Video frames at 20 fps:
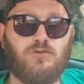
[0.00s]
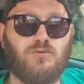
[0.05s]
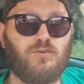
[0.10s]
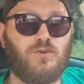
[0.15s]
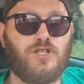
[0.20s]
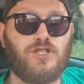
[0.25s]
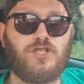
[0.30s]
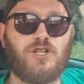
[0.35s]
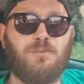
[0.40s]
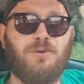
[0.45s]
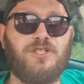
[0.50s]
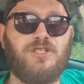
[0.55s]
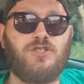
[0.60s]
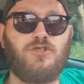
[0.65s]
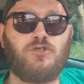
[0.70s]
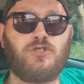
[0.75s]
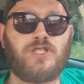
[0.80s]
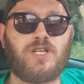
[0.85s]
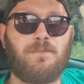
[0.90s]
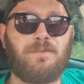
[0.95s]
Je vous l'ai jamais
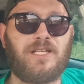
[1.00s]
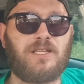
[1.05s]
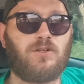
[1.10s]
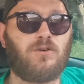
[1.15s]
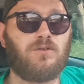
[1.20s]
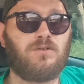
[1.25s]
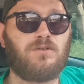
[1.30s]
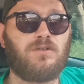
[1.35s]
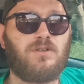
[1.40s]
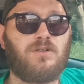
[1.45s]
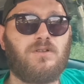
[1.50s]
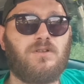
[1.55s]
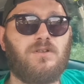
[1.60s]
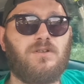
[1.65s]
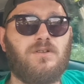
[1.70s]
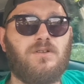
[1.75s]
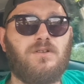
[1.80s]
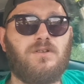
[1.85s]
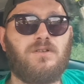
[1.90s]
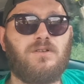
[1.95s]
dit jusqu'à maintenant.
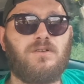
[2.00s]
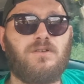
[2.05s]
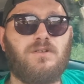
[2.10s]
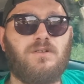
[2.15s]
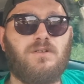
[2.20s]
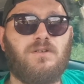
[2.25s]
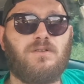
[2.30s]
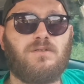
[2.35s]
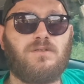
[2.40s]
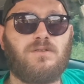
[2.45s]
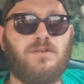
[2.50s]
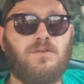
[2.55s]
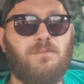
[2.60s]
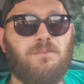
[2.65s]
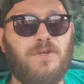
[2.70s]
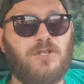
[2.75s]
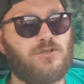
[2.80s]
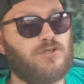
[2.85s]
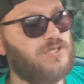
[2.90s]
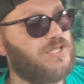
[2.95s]

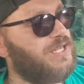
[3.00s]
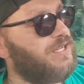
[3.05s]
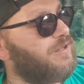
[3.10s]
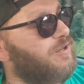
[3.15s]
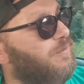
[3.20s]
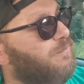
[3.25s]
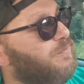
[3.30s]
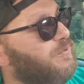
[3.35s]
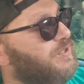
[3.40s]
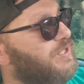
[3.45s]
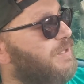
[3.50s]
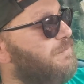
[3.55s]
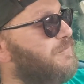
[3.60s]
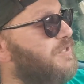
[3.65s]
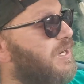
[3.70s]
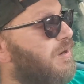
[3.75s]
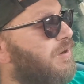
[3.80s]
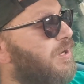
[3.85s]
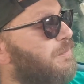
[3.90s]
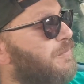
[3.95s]
Mais je sais, comme vous allez
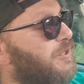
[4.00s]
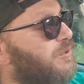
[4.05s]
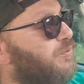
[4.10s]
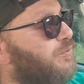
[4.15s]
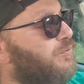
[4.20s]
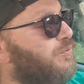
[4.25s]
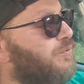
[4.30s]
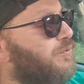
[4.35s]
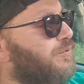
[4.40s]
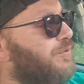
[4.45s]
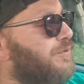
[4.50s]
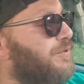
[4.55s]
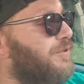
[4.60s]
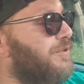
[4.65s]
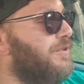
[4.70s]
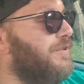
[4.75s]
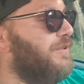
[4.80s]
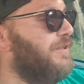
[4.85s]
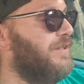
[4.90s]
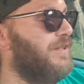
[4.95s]
me dire, ouais, mais tonton,
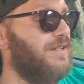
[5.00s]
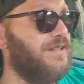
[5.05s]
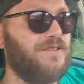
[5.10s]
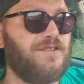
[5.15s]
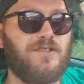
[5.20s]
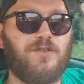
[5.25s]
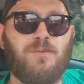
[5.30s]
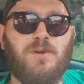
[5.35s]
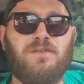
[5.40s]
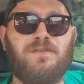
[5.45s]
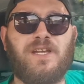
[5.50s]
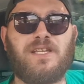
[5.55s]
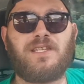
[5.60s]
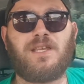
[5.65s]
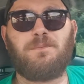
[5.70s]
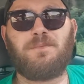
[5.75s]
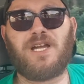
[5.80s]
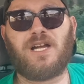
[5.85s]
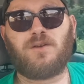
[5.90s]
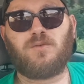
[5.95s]
euh, les espaces verts,
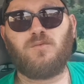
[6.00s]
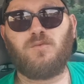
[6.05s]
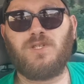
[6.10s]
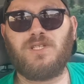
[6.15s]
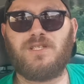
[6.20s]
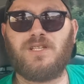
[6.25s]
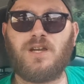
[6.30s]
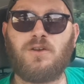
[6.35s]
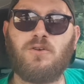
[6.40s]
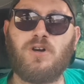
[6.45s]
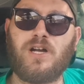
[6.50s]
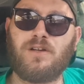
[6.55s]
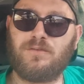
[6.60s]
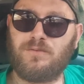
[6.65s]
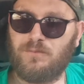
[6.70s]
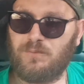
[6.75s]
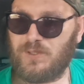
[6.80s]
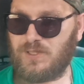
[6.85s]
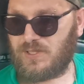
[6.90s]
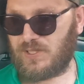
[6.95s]
t'aimes bien. Oui, d'accord.
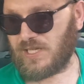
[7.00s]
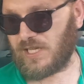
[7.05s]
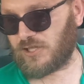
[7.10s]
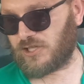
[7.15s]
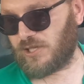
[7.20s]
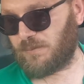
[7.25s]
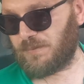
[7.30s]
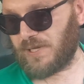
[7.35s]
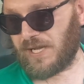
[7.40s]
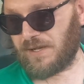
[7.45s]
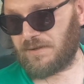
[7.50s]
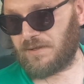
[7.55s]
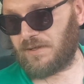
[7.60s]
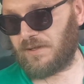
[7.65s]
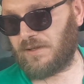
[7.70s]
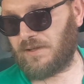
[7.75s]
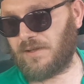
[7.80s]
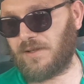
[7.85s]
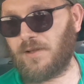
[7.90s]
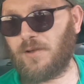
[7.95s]
Oui, certes, j'aime bien.
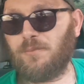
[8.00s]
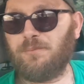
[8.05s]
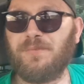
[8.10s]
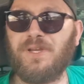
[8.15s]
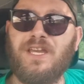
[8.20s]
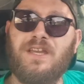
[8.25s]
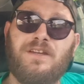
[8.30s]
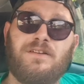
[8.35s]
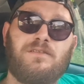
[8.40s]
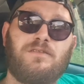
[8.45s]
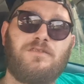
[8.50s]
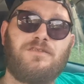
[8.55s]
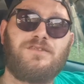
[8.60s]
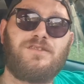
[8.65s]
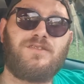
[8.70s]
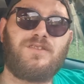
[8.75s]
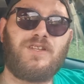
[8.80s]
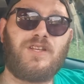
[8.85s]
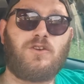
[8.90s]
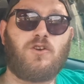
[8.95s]
Mais
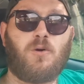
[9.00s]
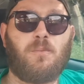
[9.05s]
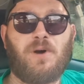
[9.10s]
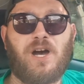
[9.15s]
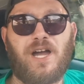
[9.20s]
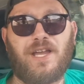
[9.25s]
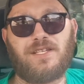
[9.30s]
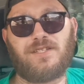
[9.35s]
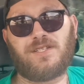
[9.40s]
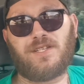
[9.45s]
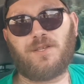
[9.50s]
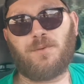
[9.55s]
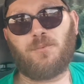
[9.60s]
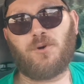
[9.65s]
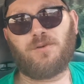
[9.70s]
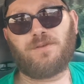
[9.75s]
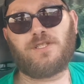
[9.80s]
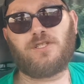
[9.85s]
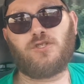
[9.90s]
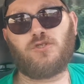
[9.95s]
c'est encore pareil, ça
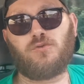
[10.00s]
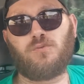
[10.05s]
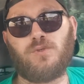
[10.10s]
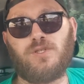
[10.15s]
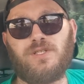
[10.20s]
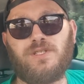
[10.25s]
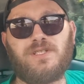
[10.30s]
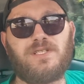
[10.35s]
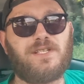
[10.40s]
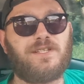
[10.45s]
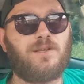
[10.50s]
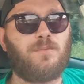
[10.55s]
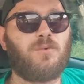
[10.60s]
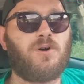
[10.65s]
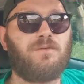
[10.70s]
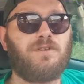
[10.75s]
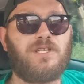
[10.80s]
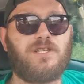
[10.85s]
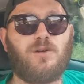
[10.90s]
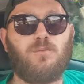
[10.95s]
dépend avec qui je suis, ça
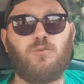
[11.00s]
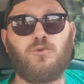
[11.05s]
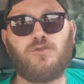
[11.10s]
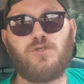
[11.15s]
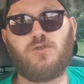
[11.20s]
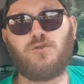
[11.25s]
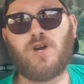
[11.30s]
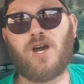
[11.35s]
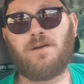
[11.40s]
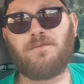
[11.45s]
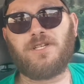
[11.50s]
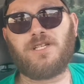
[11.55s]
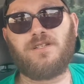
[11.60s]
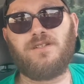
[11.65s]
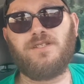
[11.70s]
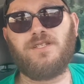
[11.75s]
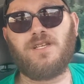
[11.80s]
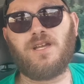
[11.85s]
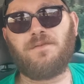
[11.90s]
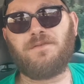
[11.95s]
dépend avec quel moniteur, avec,
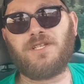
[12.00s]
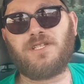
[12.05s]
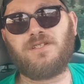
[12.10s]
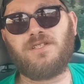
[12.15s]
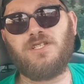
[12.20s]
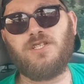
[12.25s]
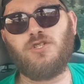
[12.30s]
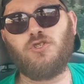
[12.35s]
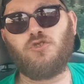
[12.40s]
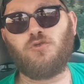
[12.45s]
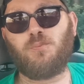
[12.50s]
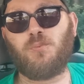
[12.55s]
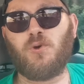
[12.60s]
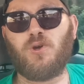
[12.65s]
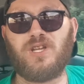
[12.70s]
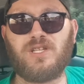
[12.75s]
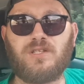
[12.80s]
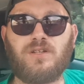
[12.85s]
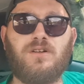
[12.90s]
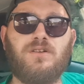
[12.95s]
qui, avec qui je
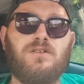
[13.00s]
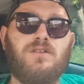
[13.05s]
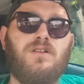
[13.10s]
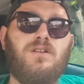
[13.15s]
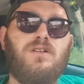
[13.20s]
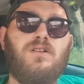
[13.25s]
peux être.